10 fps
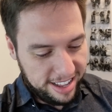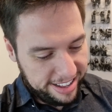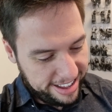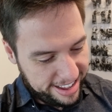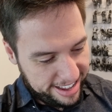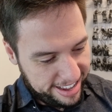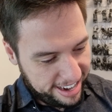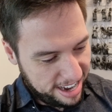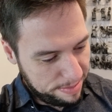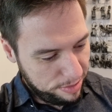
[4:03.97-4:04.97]
né? E
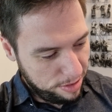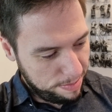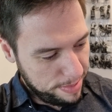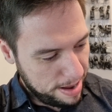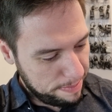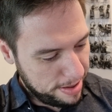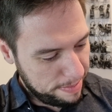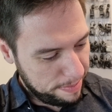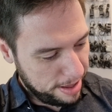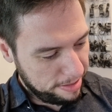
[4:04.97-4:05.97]
acabou bem, bem,
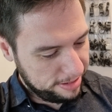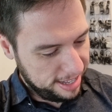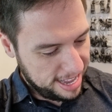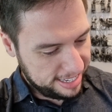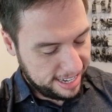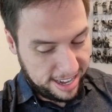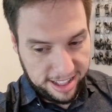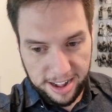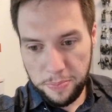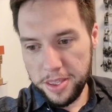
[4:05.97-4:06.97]
bem, se
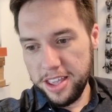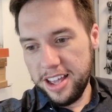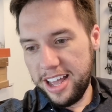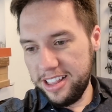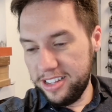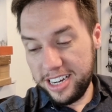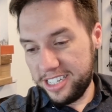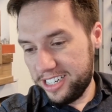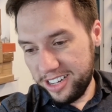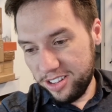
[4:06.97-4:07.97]
lascando, né? É,
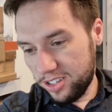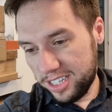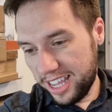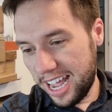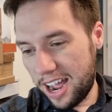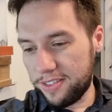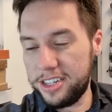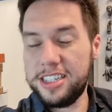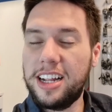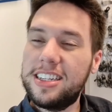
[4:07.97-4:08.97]
gente, nossa, que raiva que a
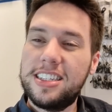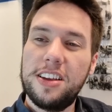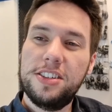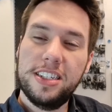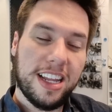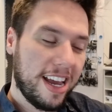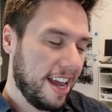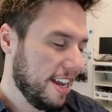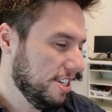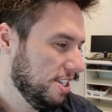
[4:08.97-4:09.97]
gente tá das RX, da
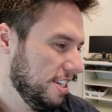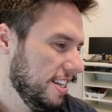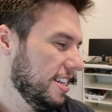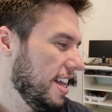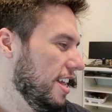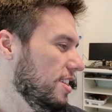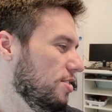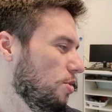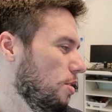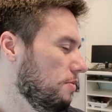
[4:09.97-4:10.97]
RX,
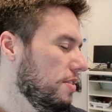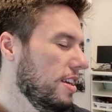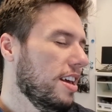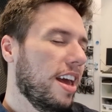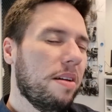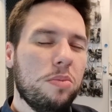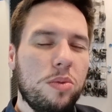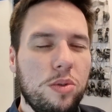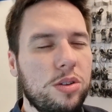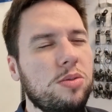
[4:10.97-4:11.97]
R9. É
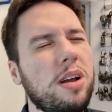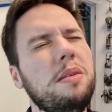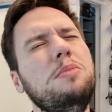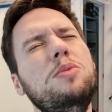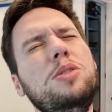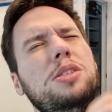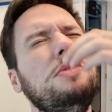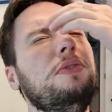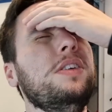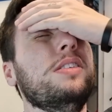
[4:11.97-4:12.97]
muito, é muito
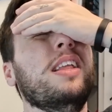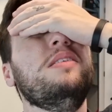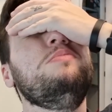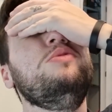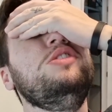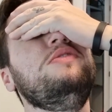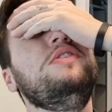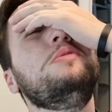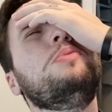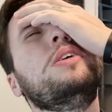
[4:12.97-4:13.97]
difícil, galera. É muito
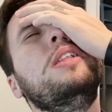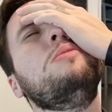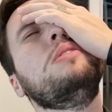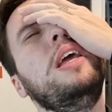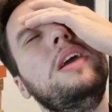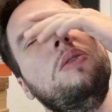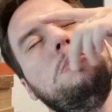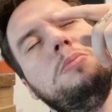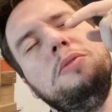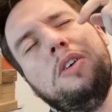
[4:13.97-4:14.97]
difícil porque não tem
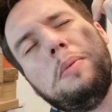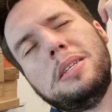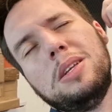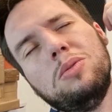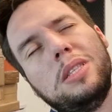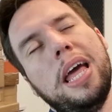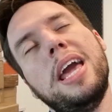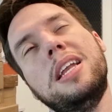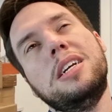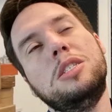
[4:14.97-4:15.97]
informação
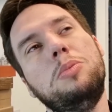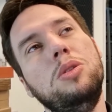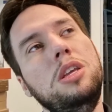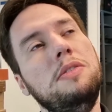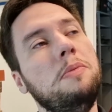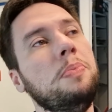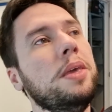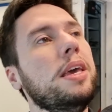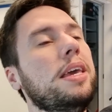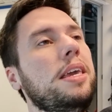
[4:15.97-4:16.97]
técnica disponível.
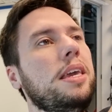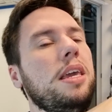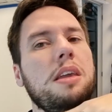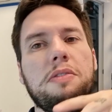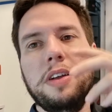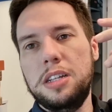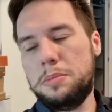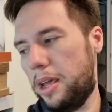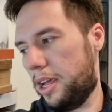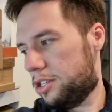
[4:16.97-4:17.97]
E
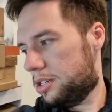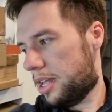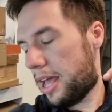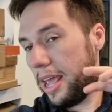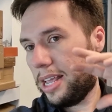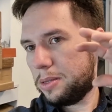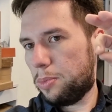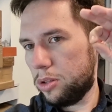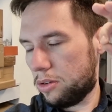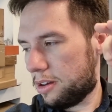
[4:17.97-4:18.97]
infelizmente, né? É esse
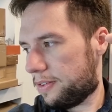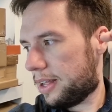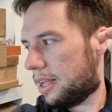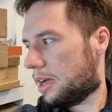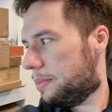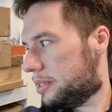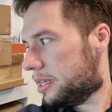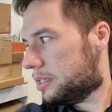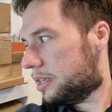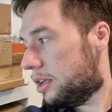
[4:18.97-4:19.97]
ponto que eu queria falar, acabei
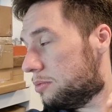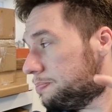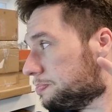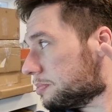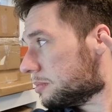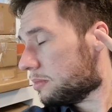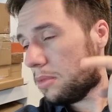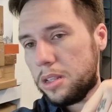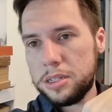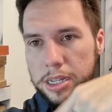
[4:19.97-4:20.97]
esquecendo.
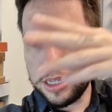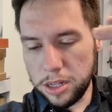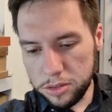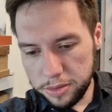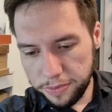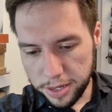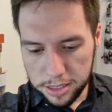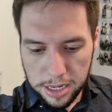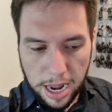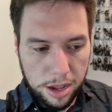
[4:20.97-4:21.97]
Esquecendo não, ficando
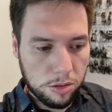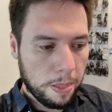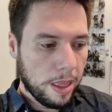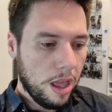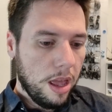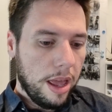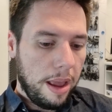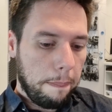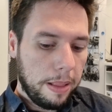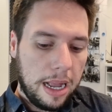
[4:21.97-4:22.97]
distraído.
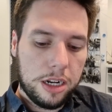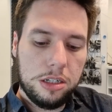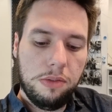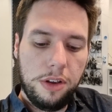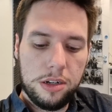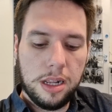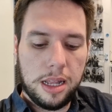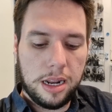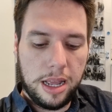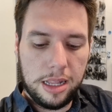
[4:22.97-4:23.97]
É, placa de vídeo,
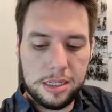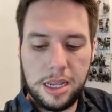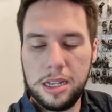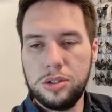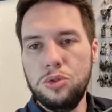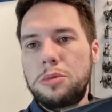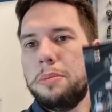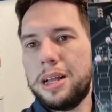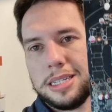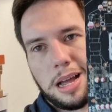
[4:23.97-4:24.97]
galera, ela se resume
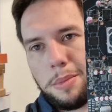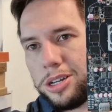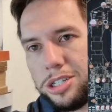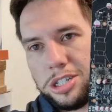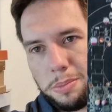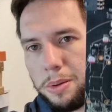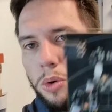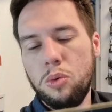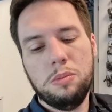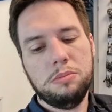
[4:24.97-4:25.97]
basicamente em
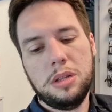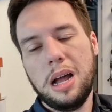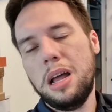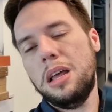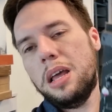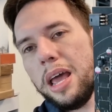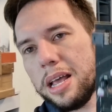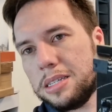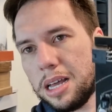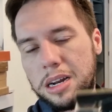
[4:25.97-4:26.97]
GPU, tá?
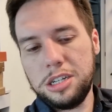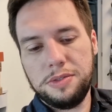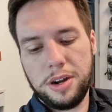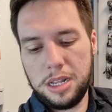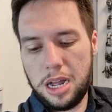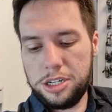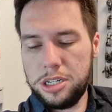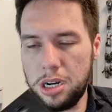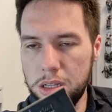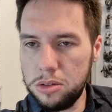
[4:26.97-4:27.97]
Essa é a grande verdade.
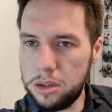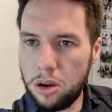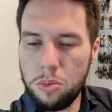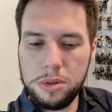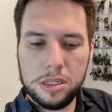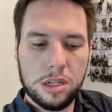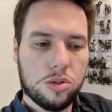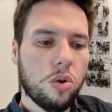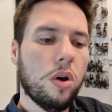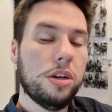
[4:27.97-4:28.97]
Tirando algumas
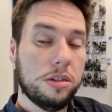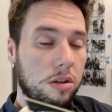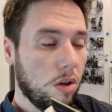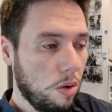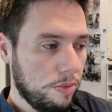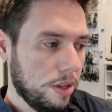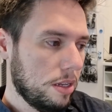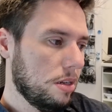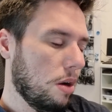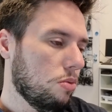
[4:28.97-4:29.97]
exceções, óbvio, né?
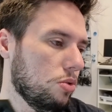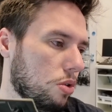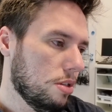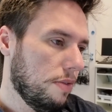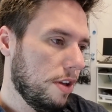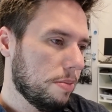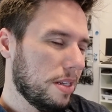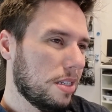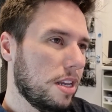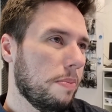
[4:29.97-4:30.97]
Alguns outros defeitos, mas
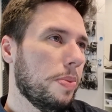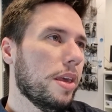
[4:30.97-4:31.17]
assim,